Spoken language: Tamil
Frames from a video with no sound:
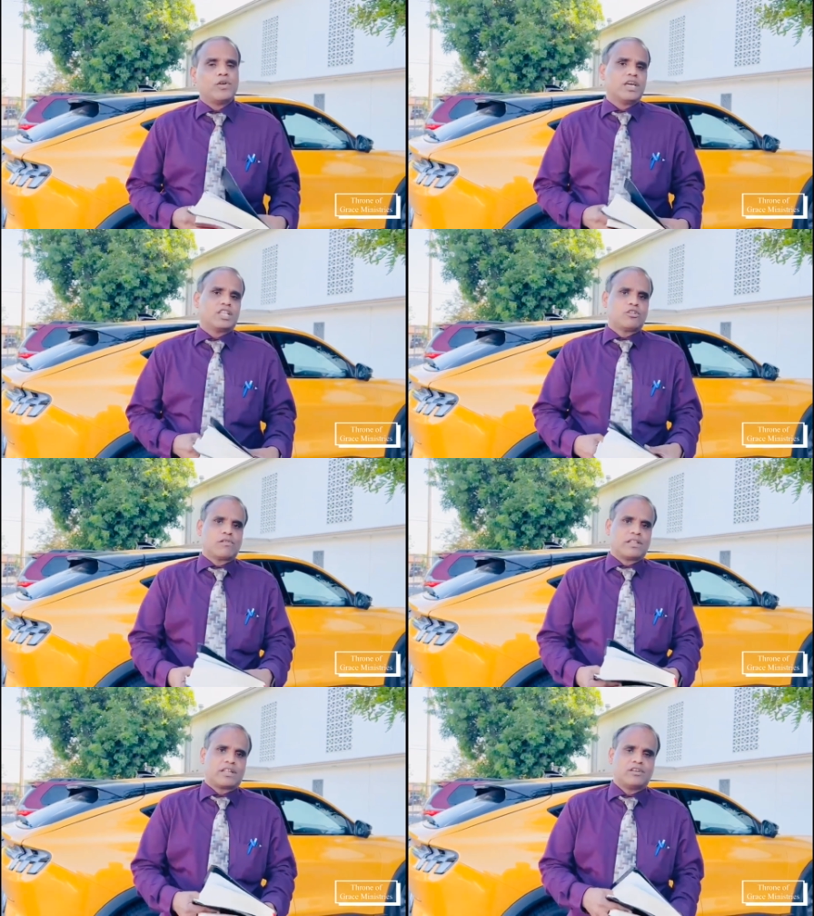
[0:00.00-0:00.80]

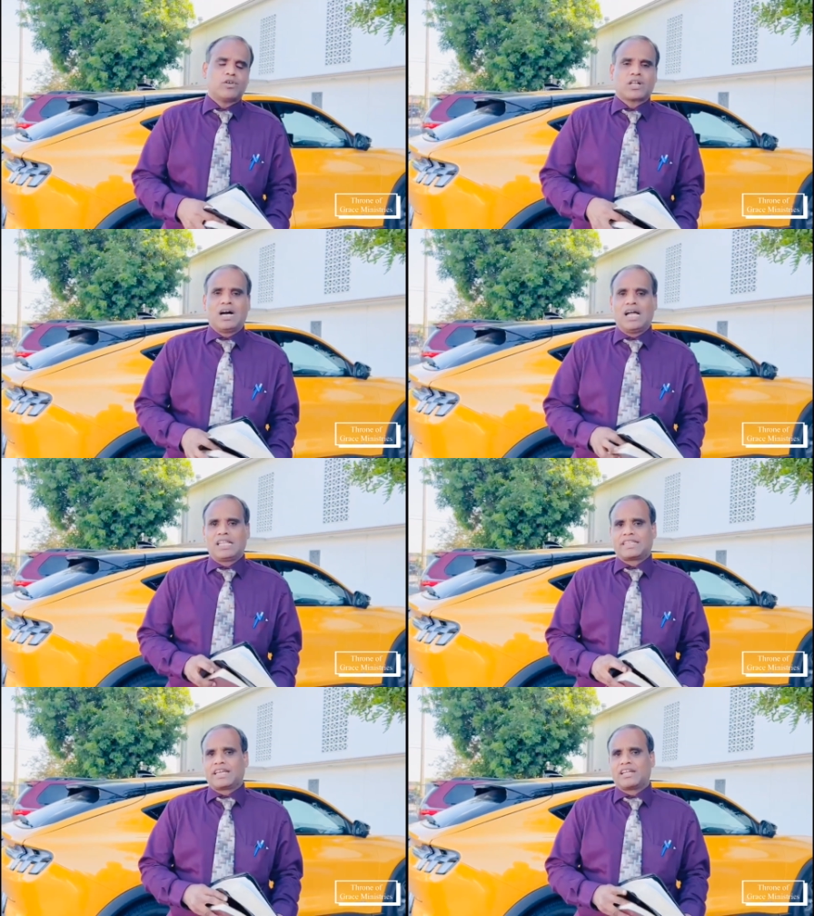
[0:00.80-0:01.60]
உயர்த்துவதற்கு ஒரு
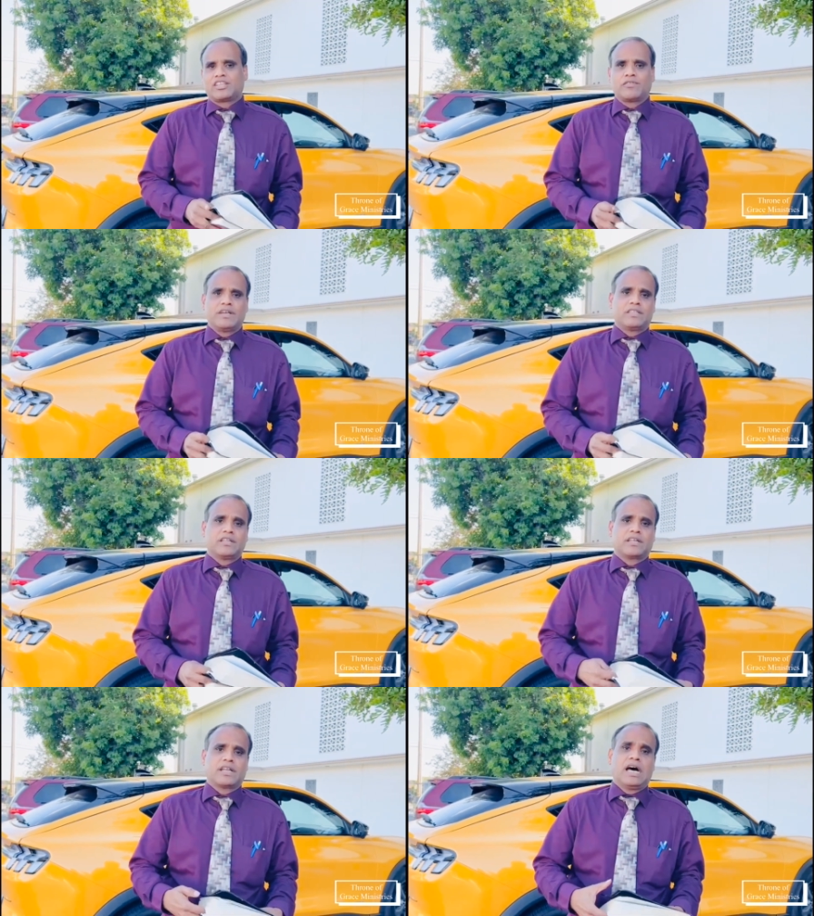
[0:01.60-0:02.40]
காலத்தை கத்தர்
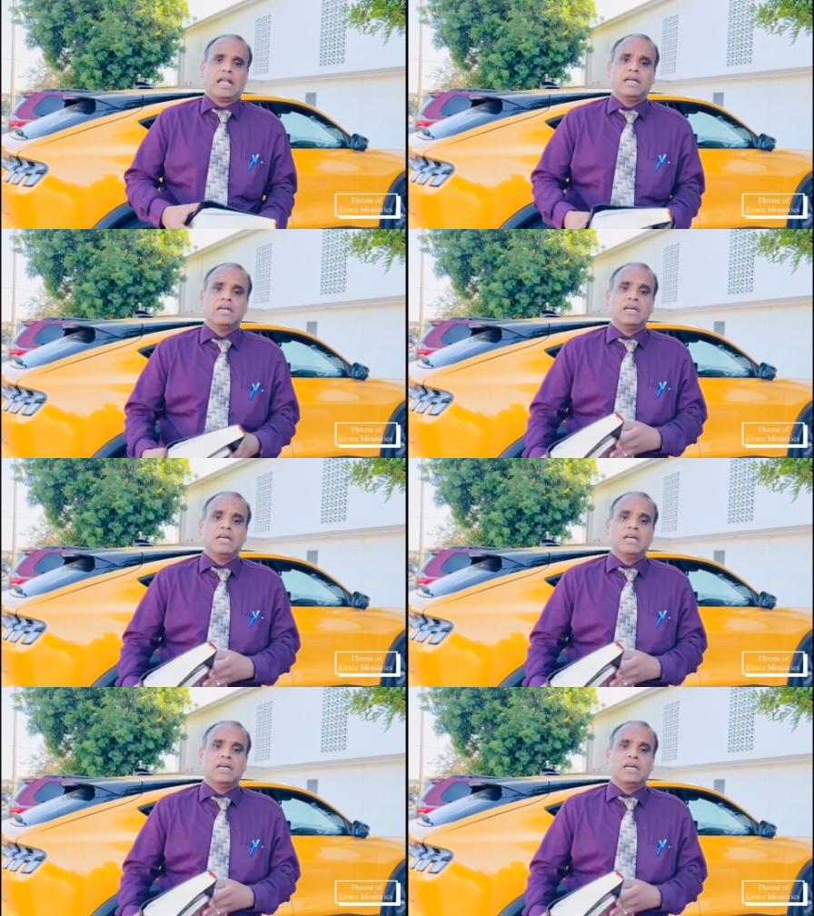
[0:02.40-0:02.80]
வைத்திருக்கிறார்